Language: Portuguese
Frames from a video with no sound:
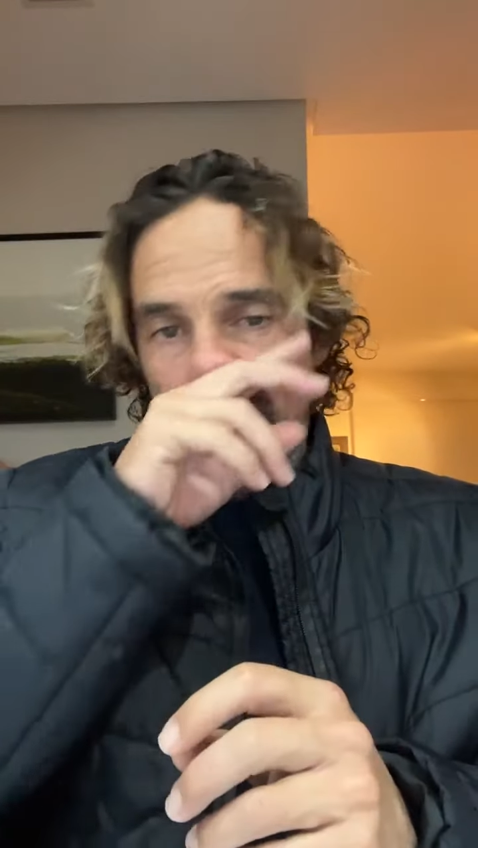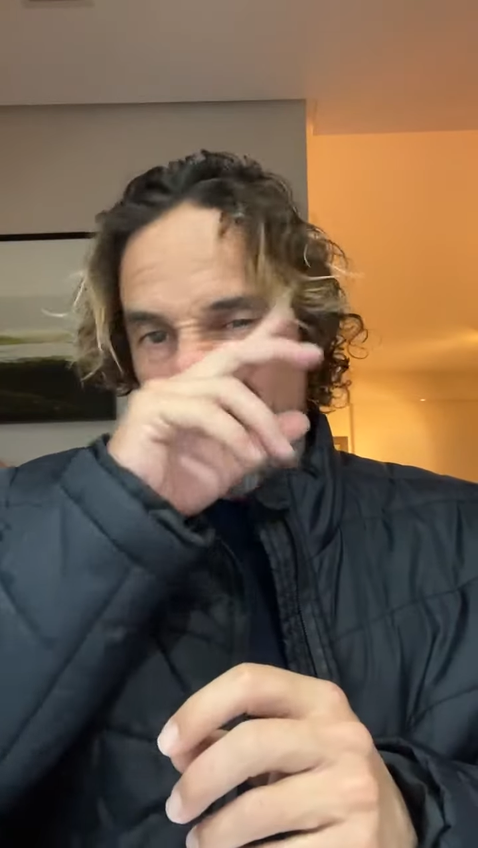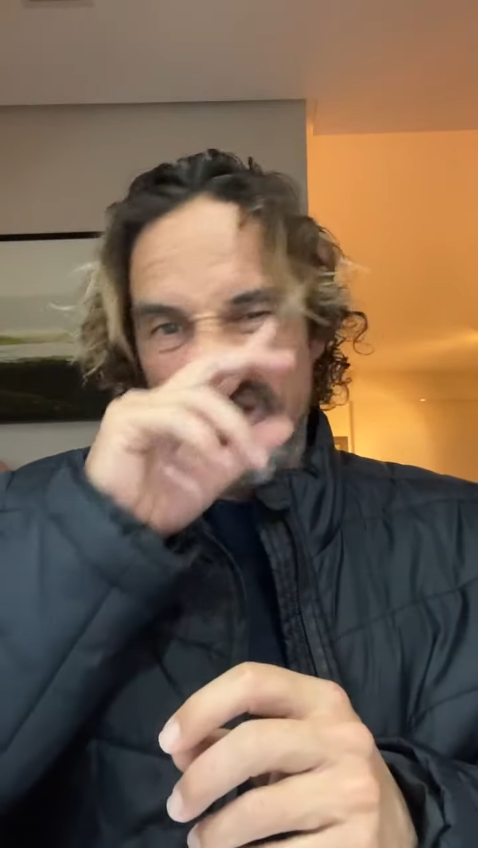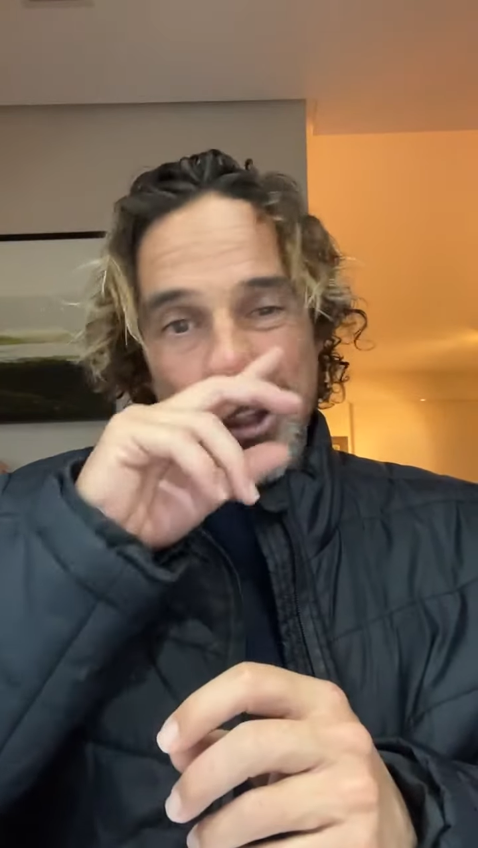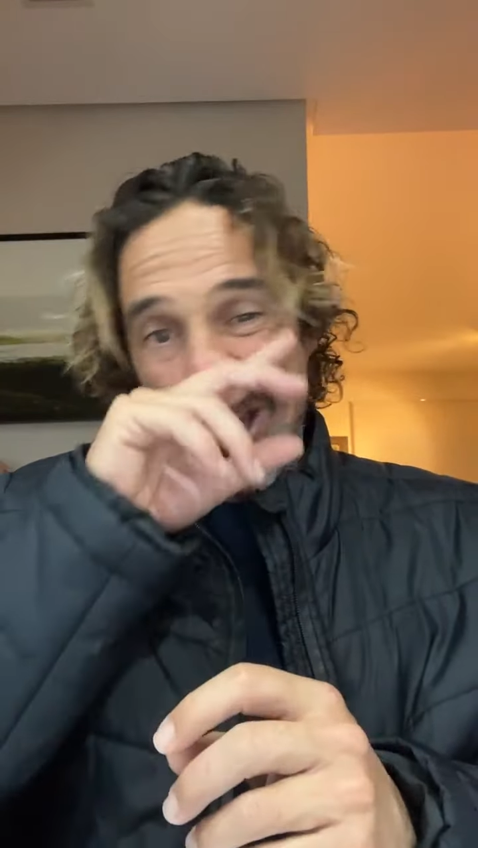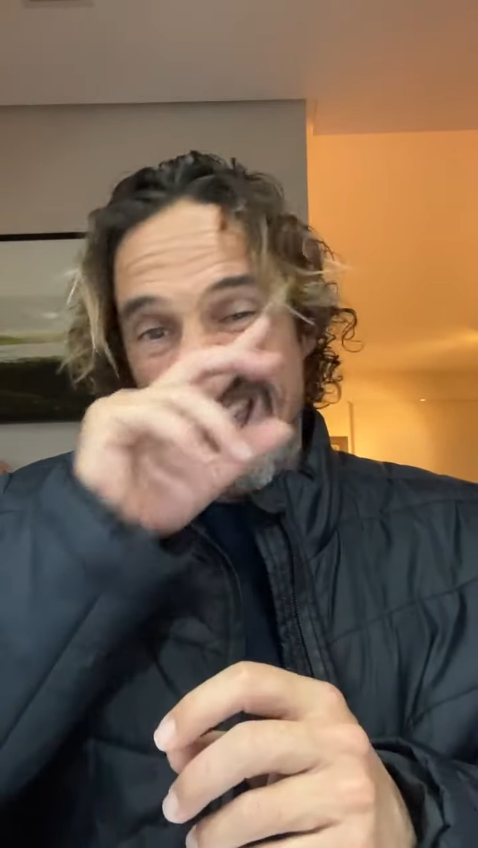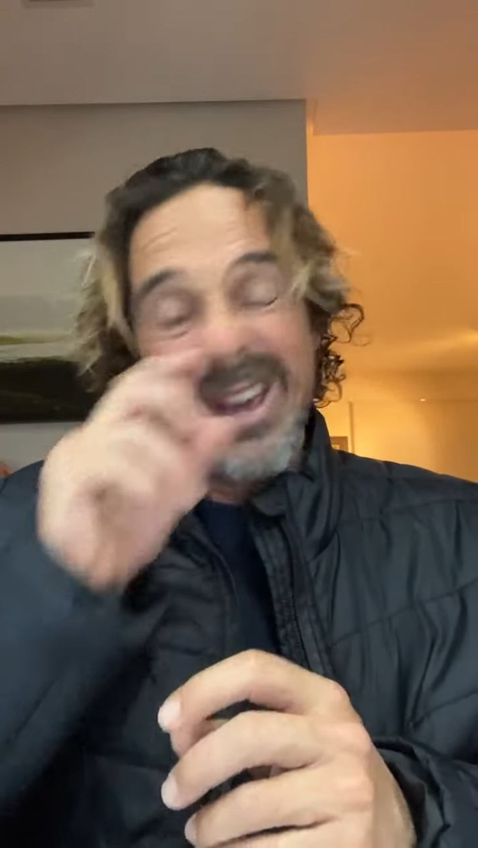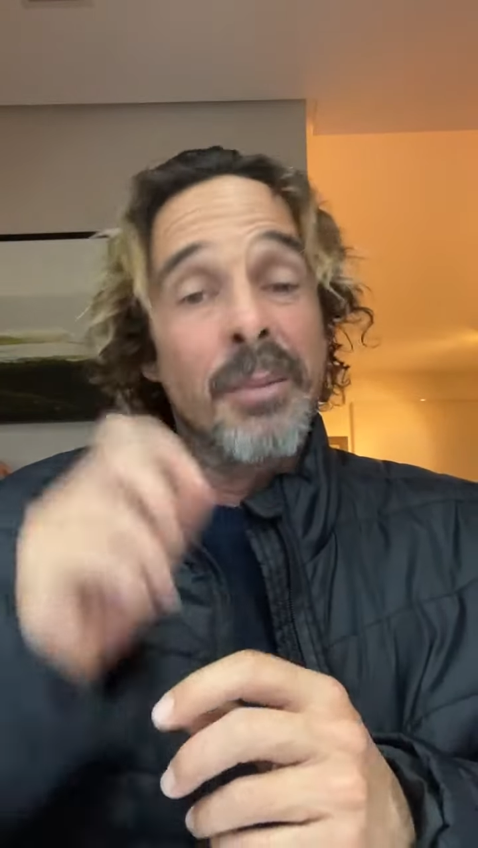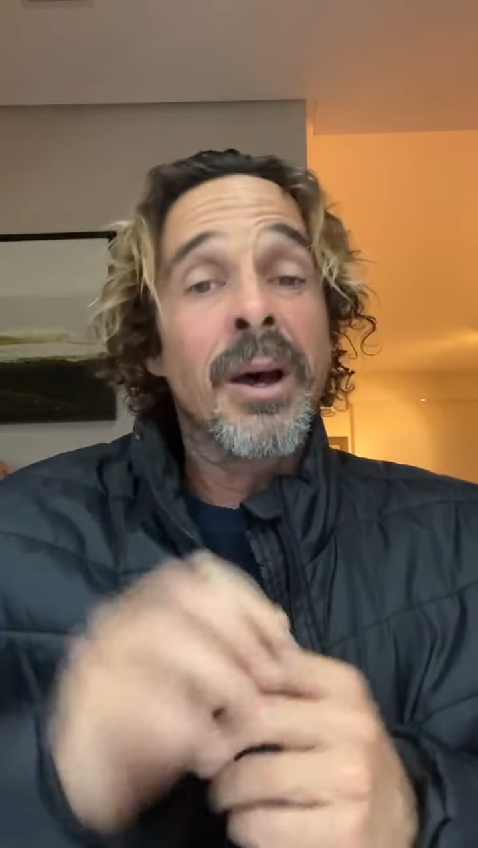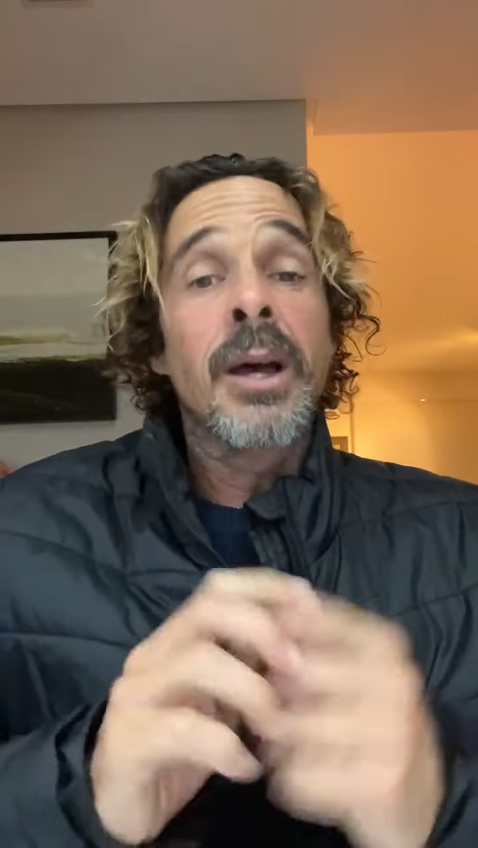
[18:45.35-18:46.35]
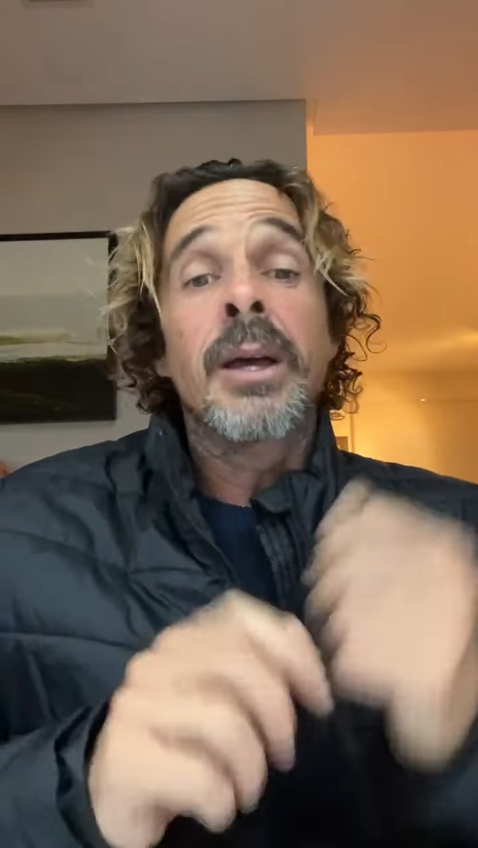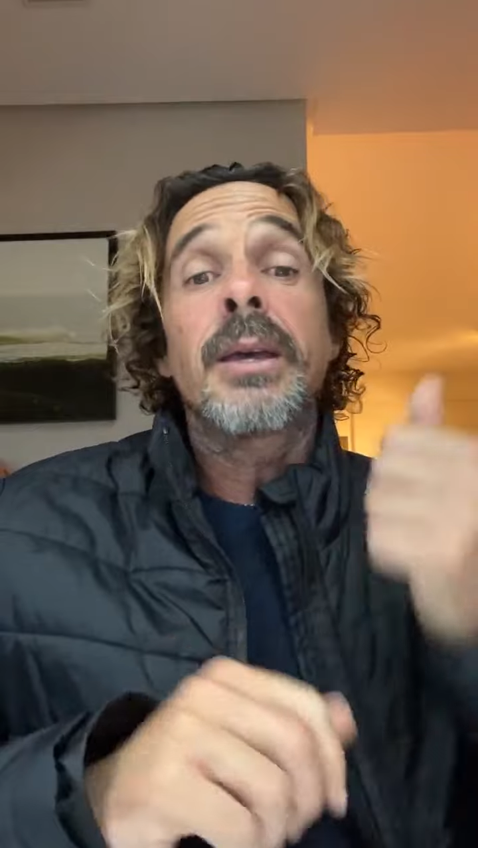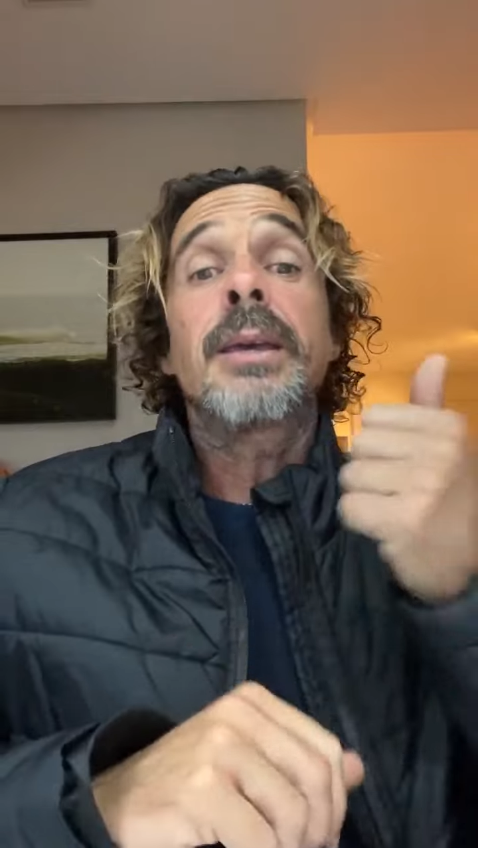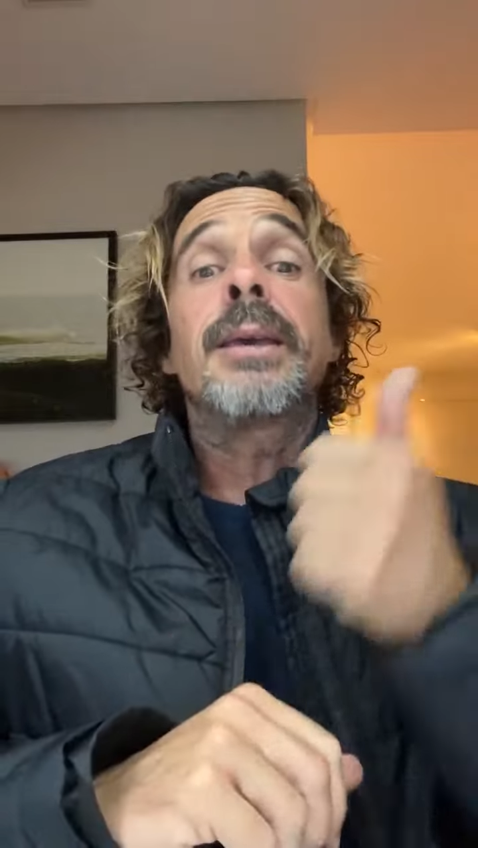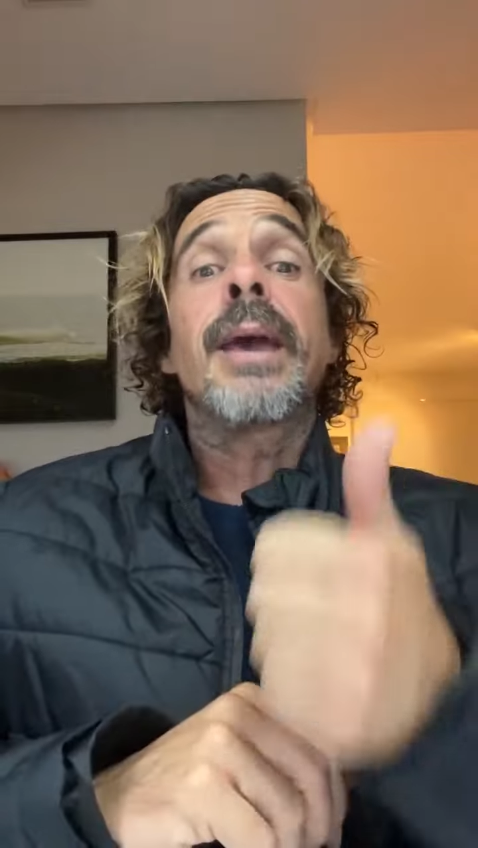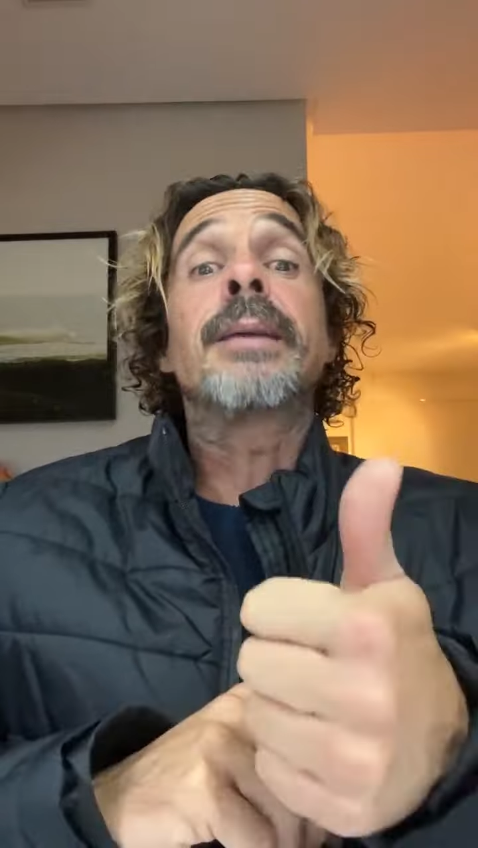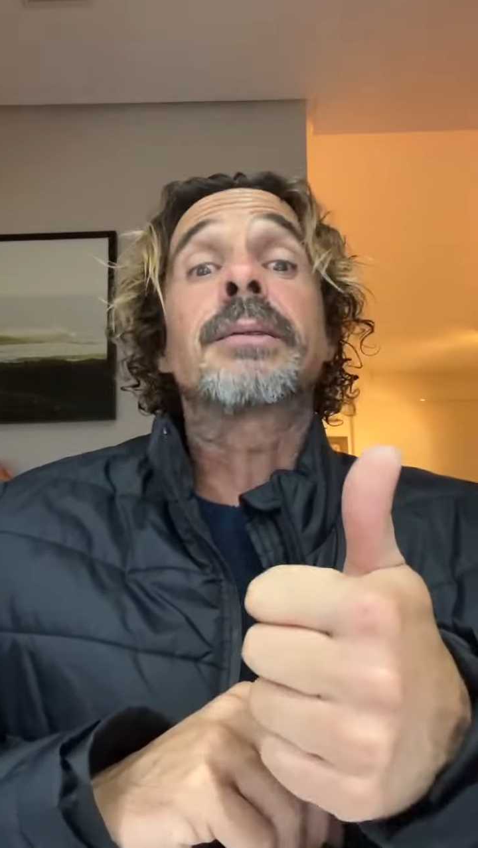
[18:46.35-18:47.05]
e aí você rema e